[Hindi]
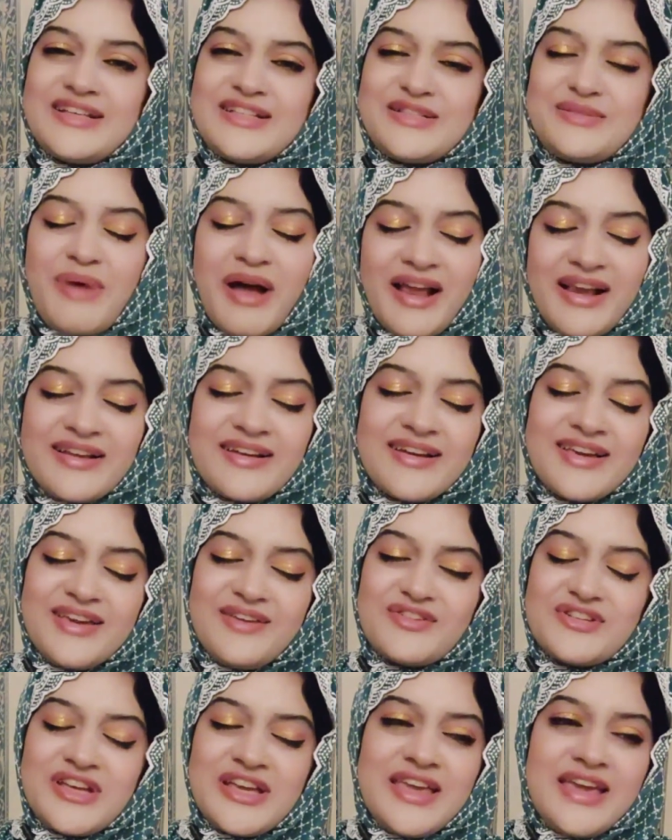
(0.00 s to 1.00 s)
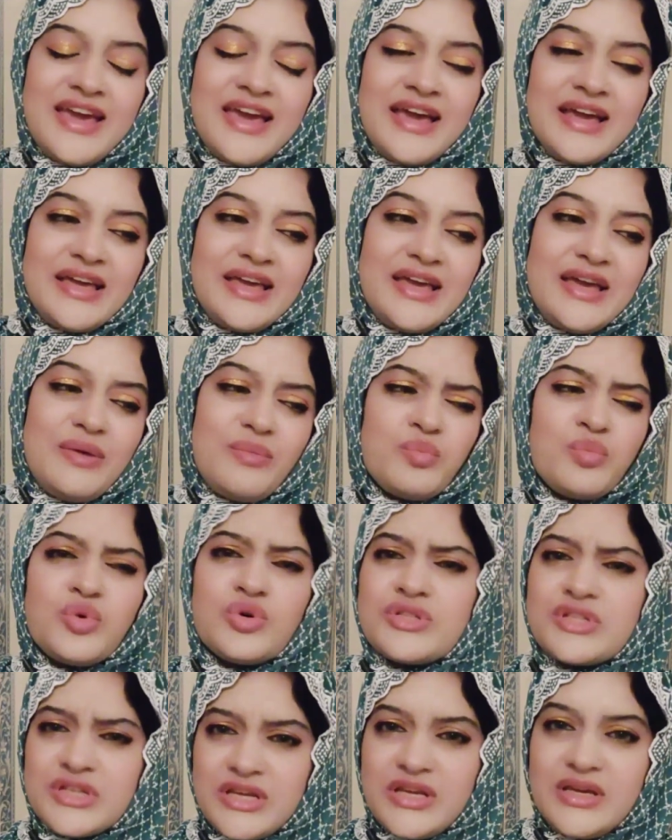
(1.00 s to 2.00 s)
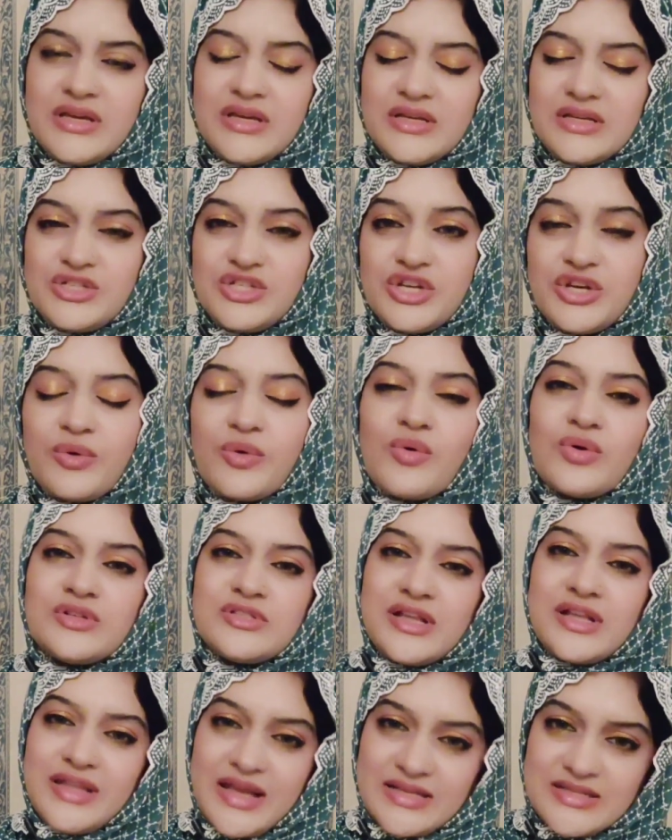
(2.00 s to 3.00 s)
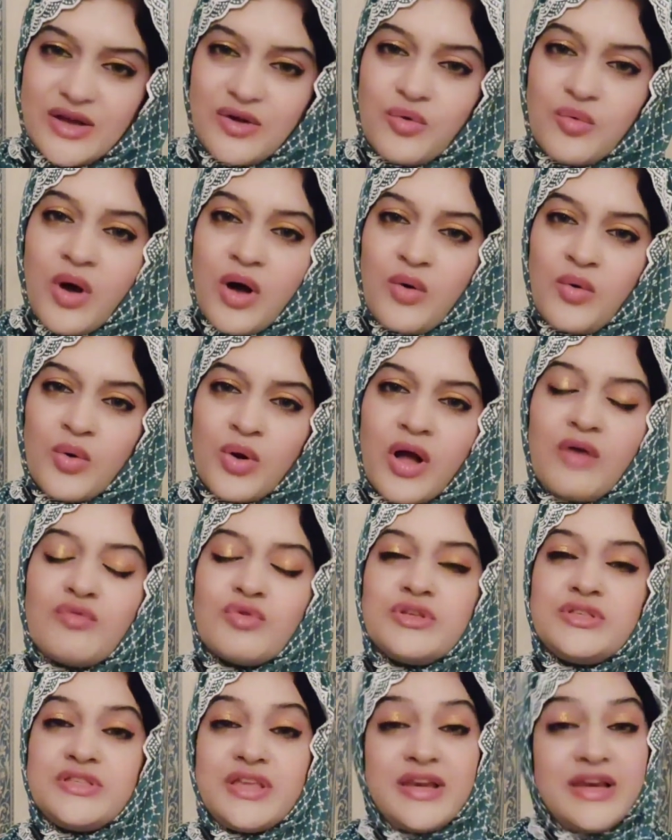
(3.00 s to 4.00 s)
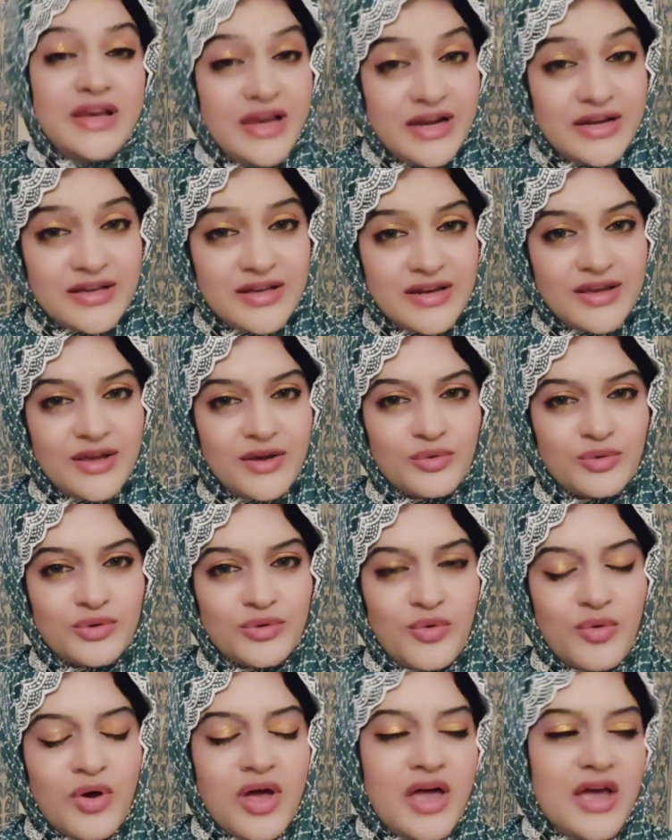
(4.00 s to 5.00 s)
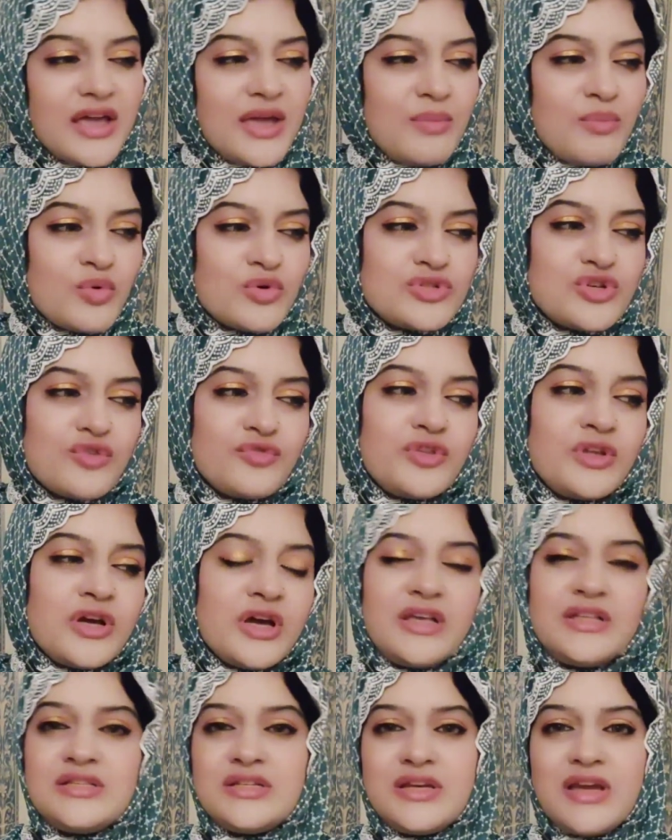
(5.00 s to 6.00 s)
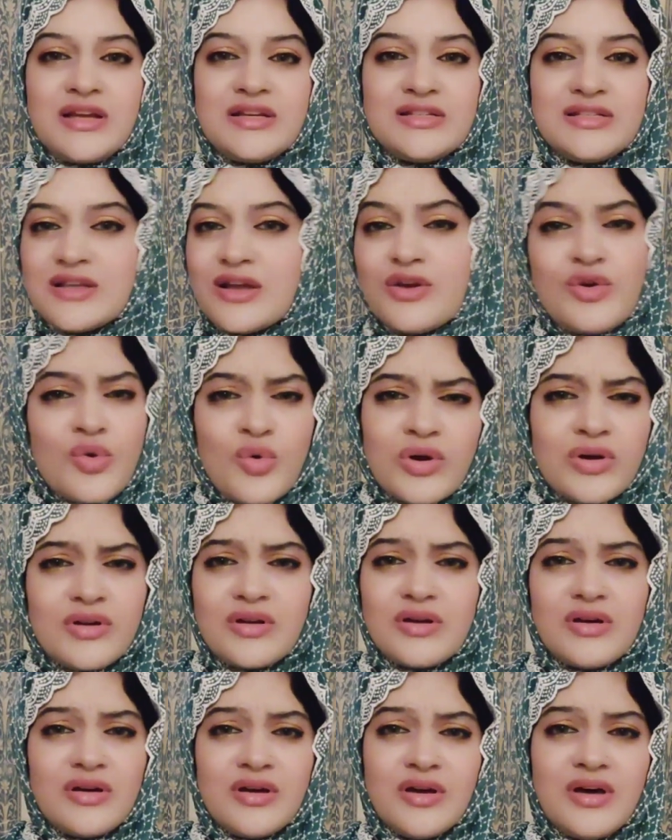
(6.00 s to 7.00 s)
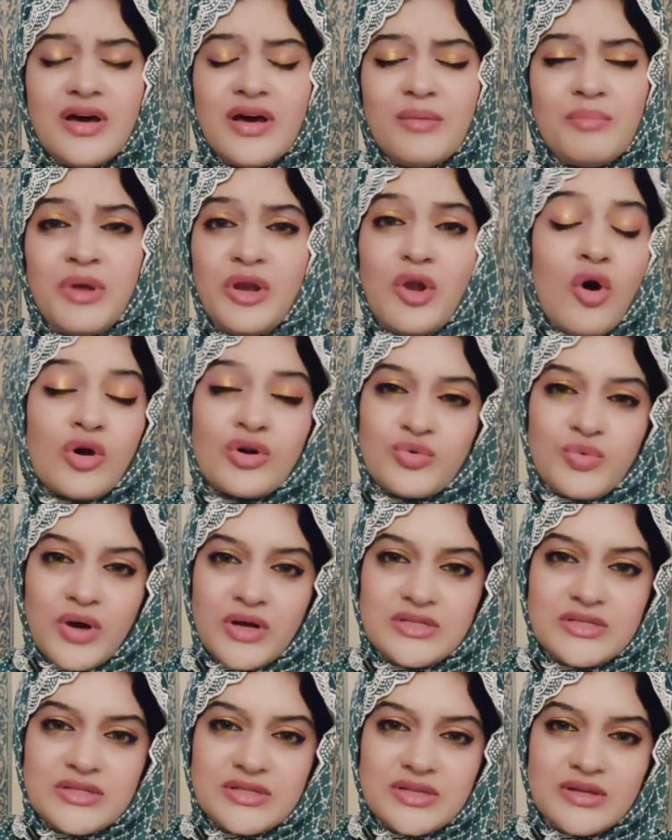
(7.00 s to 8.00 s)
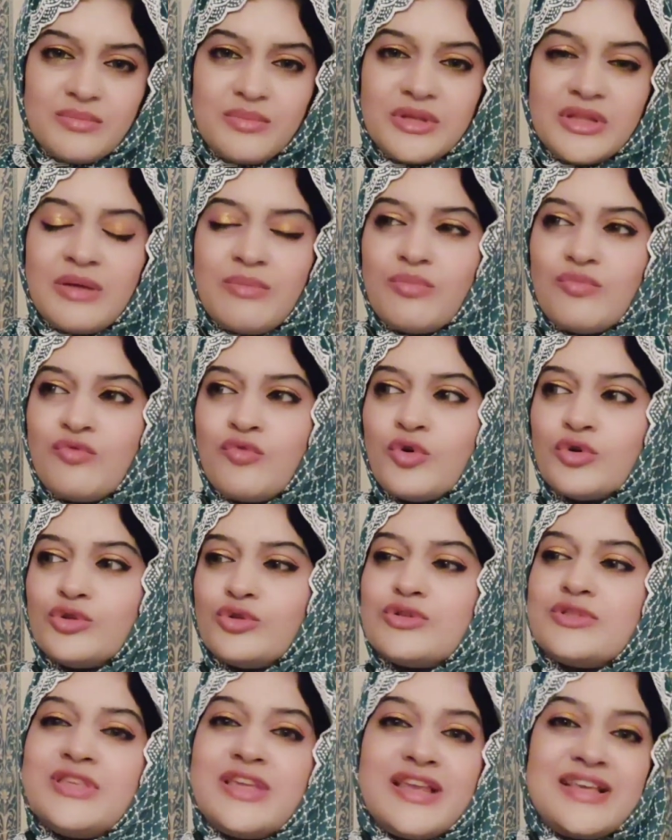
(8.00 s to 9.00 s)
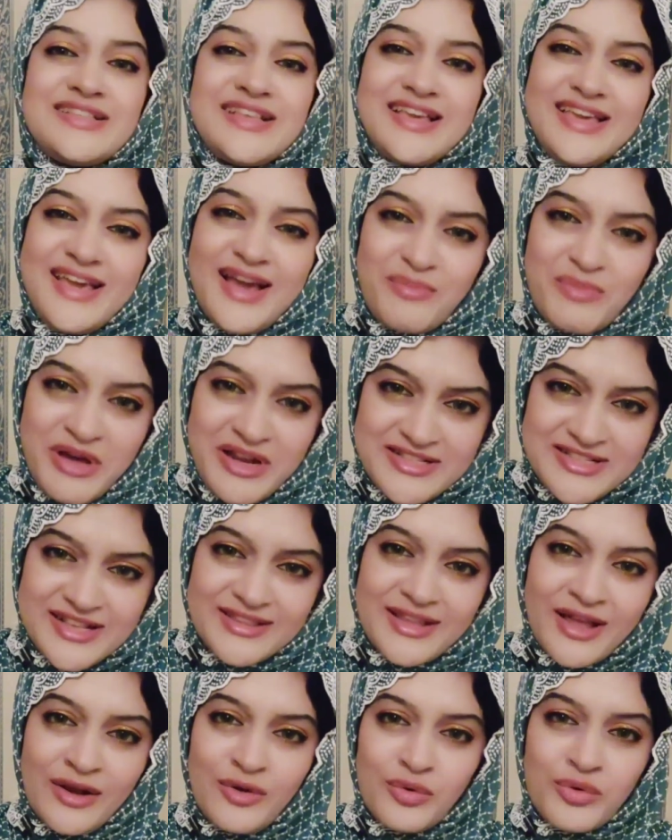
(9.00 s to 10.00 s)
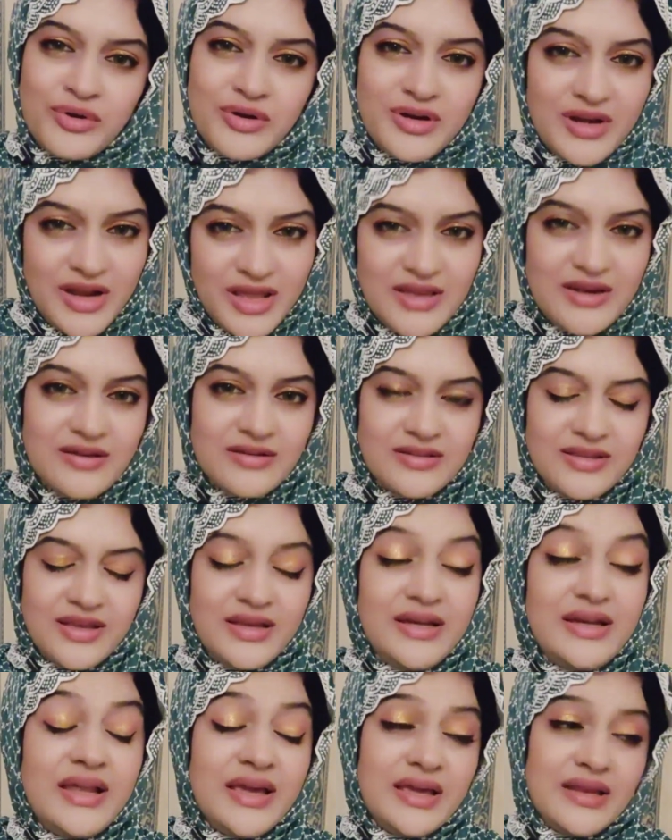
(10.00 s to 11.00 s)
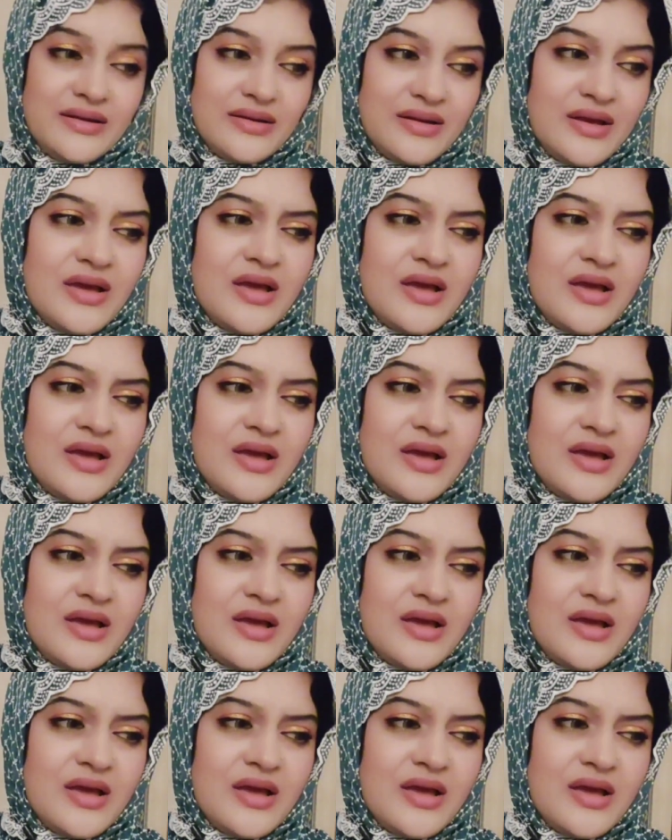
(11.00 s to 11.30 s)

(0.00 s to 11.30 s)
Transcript: स्माइल करने की वजह यह है कि मोस्टली जिन लोगों के साथ ऐसा हुआ होगा वो इससे रिलेट करेंगे खुद को कि मोस्ट ऑफ द इंसिडेंट्स डोंट बिलोंग टू अस मतलब वो तो सिरे से ही हमारे साथ ताल्लुक नहीं रखते लेकिन